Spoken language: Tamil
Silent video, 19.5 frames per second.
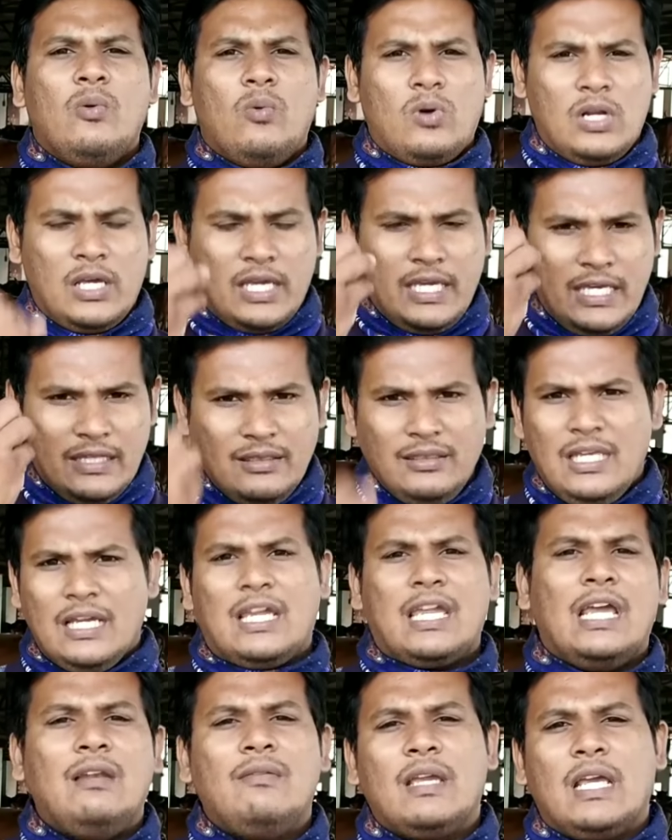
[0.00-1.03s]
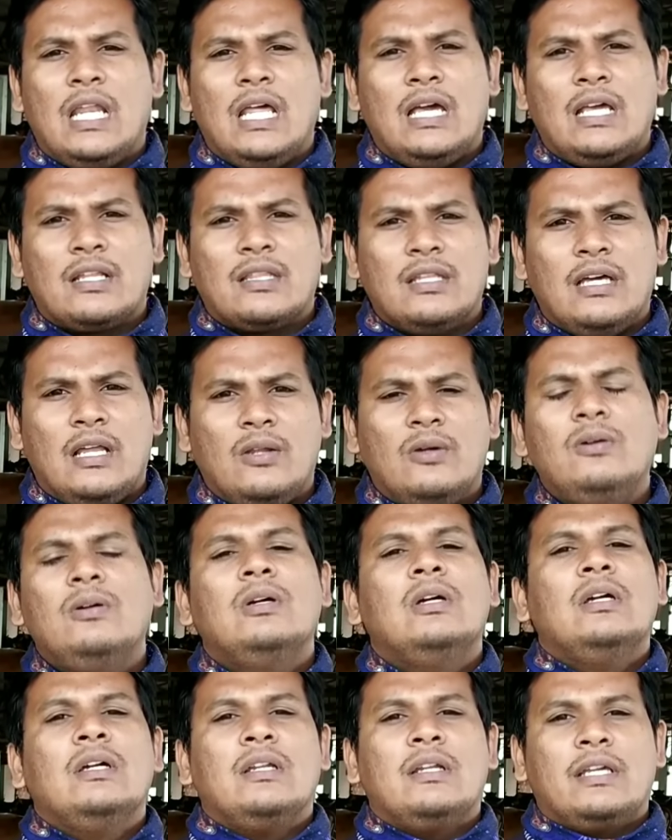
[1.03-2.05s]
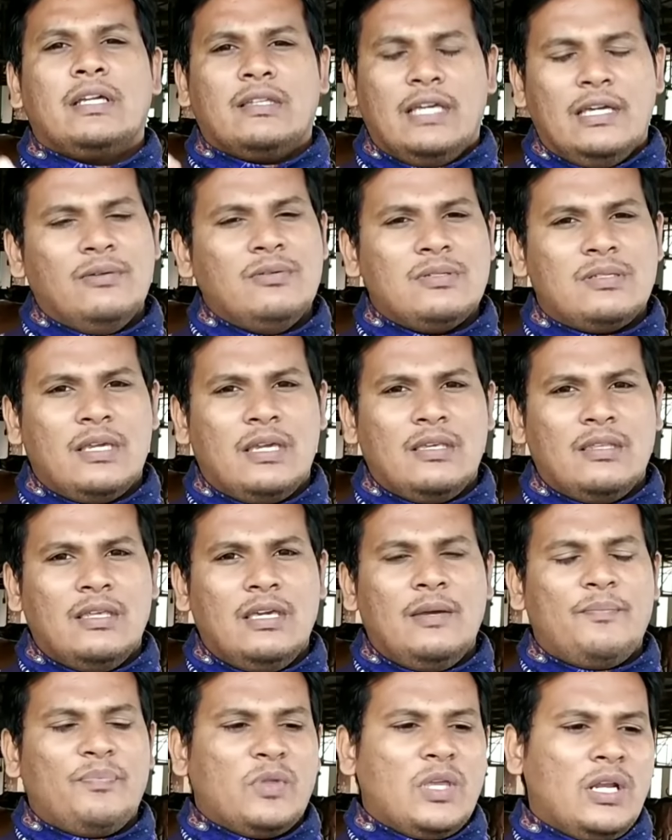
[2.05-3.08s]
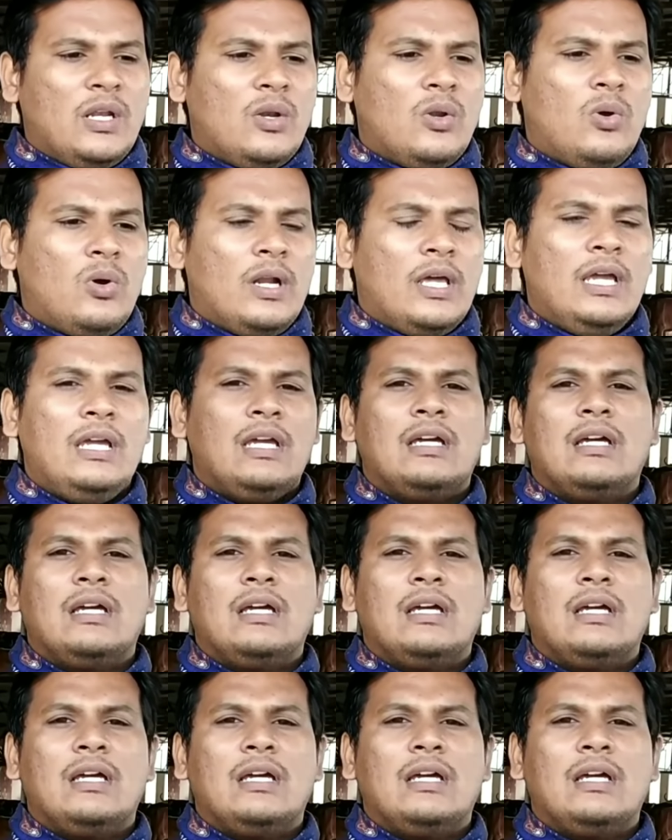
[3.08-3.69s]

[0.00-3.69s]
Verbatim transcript: உங்களுக்கு எந்த கேள்விகளா இருந்தாலும் நீங்க தயவு செய்து என்னோட